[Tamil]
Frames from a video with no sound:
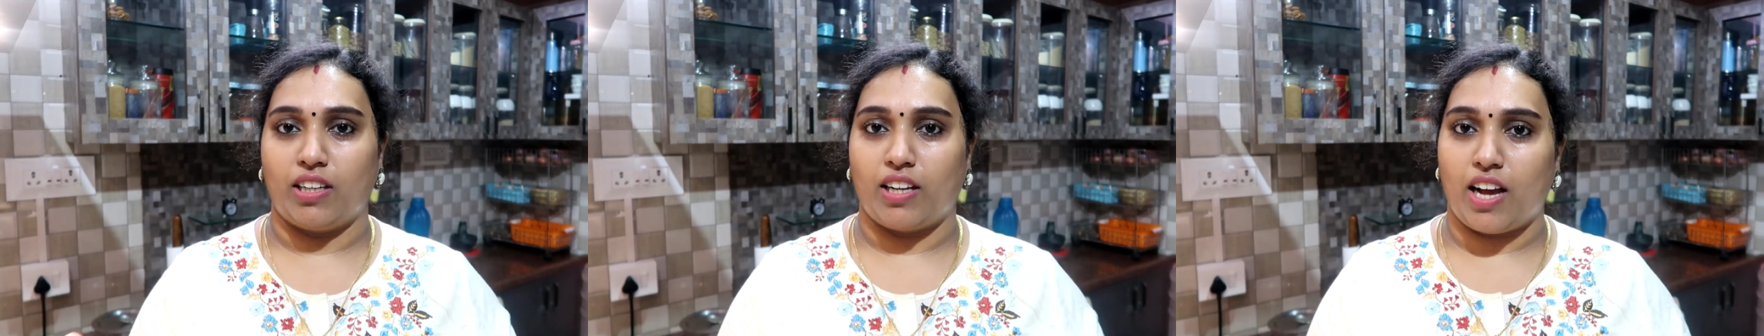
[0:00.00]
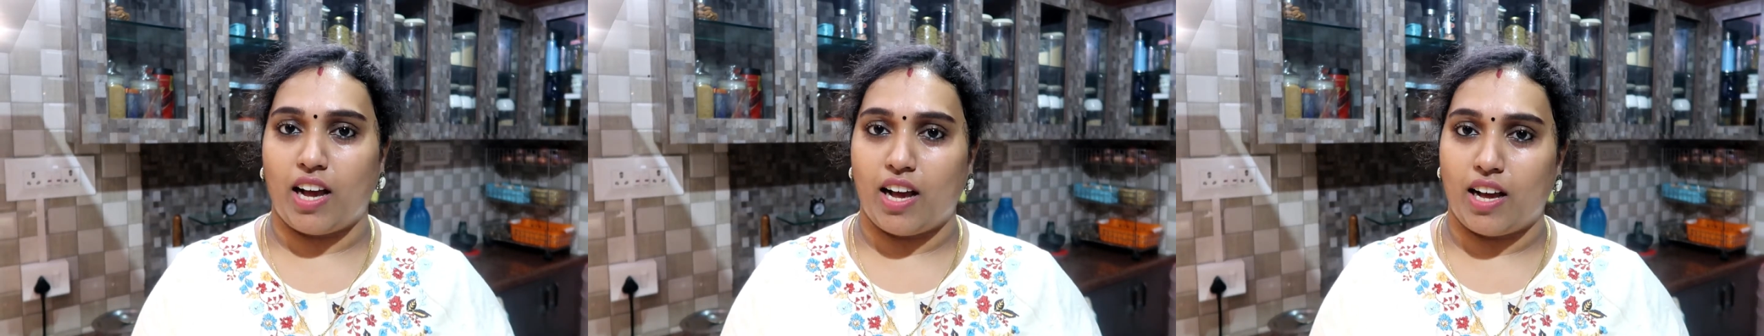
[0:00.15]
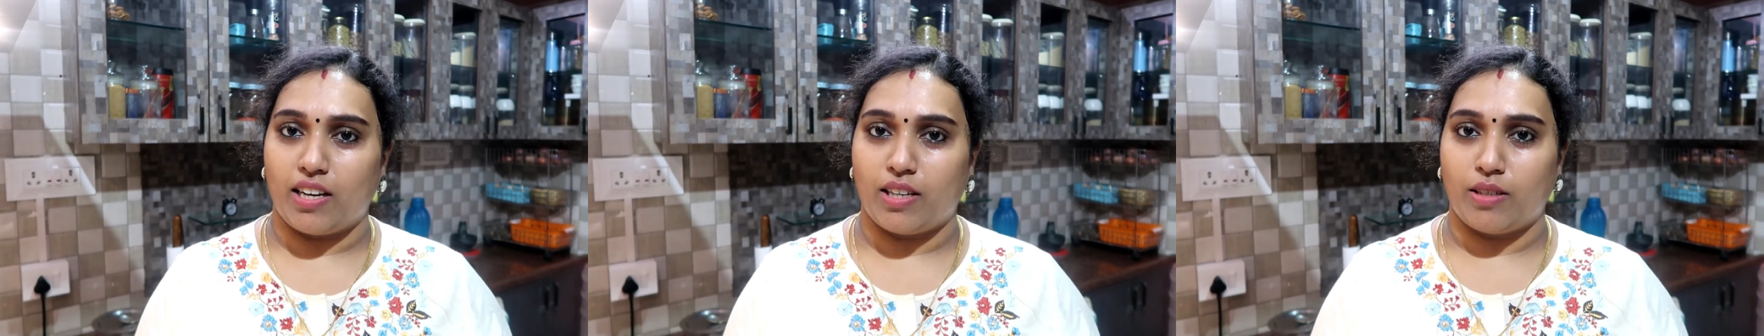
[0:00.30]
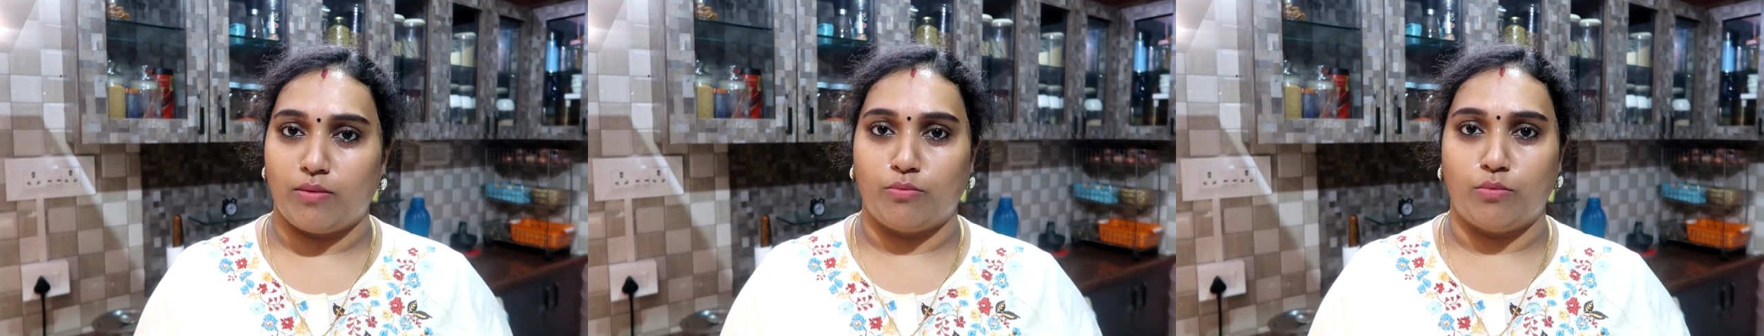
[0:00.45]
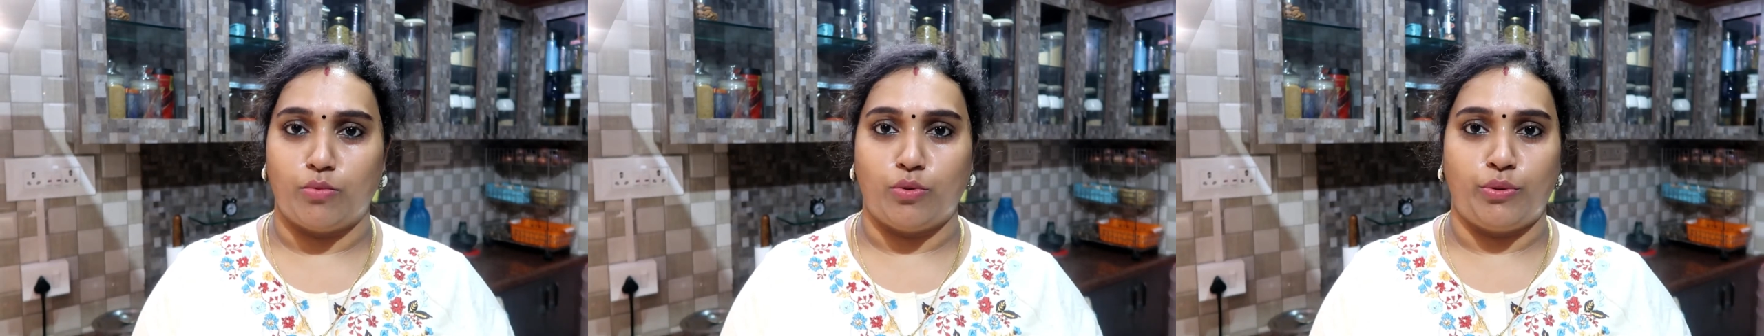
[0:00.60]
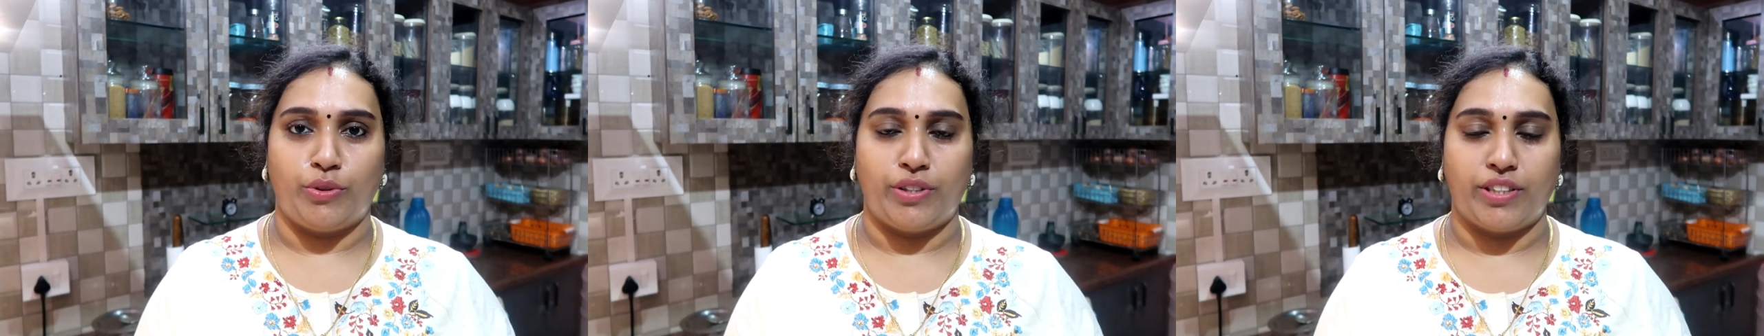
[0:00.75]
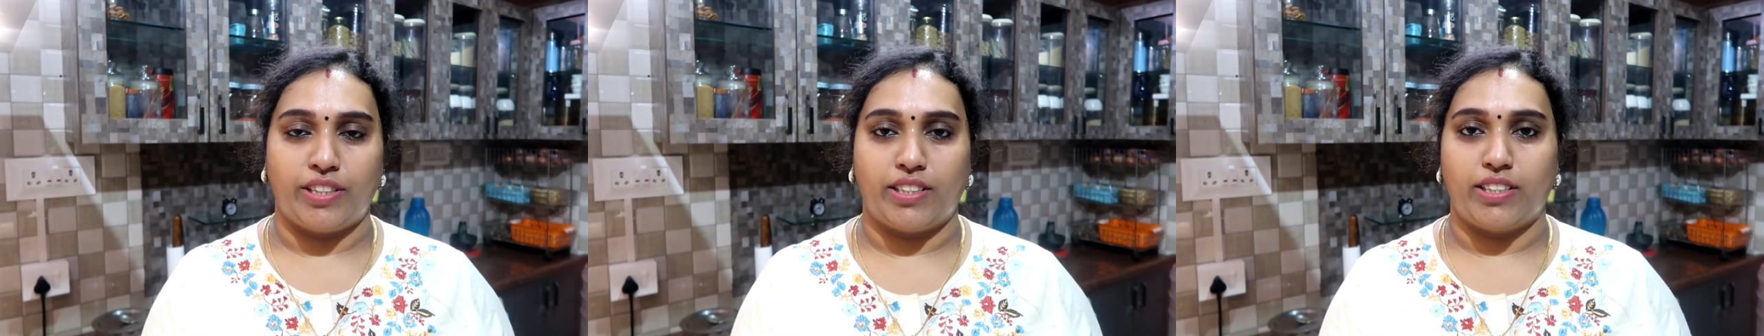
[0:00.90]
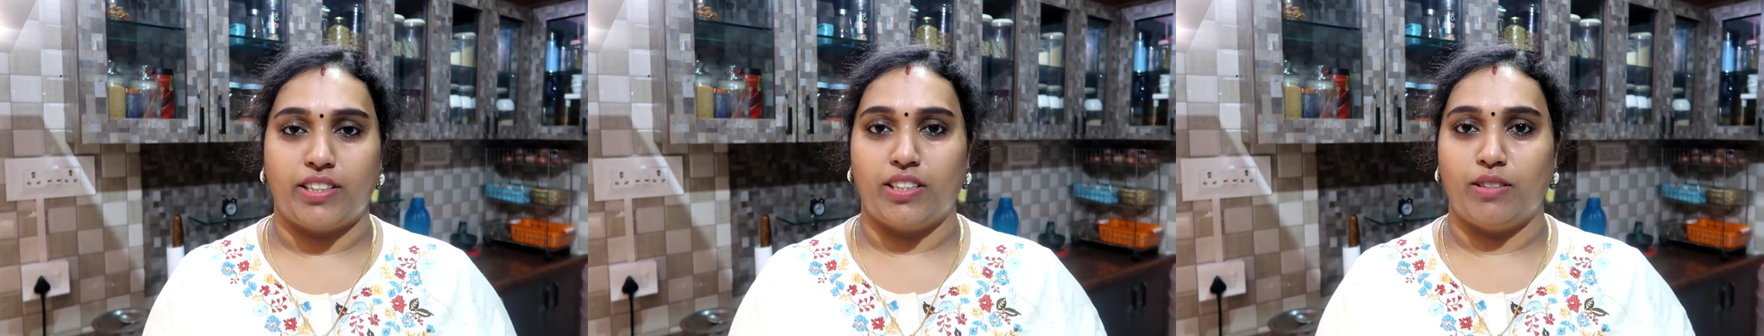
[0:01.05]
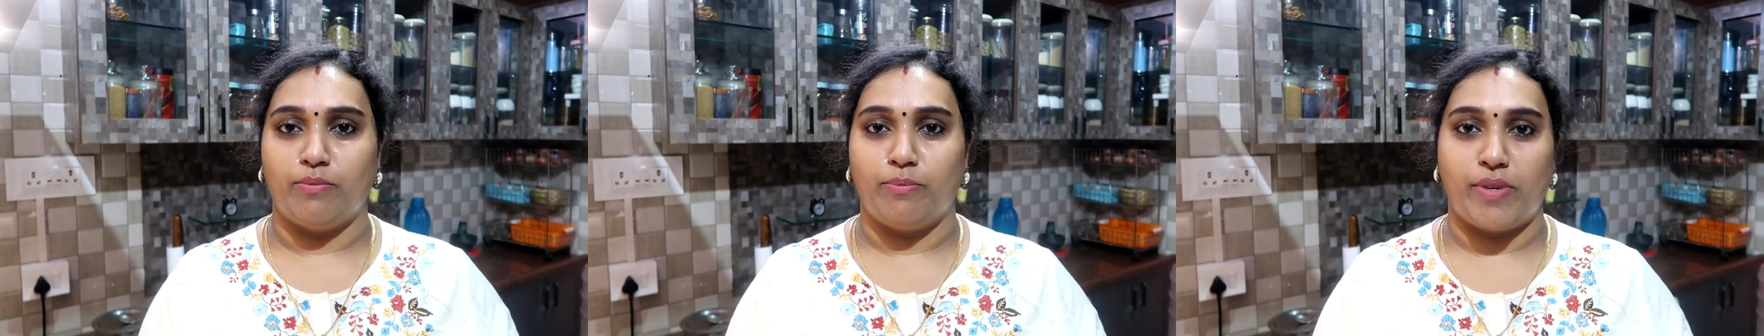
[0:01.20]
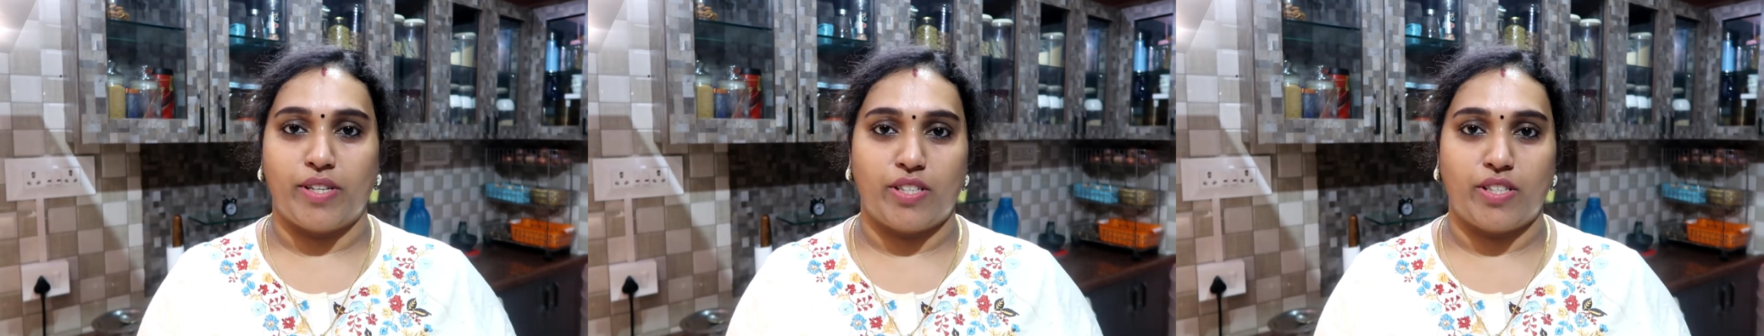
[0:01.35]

காரம் முறுக்கு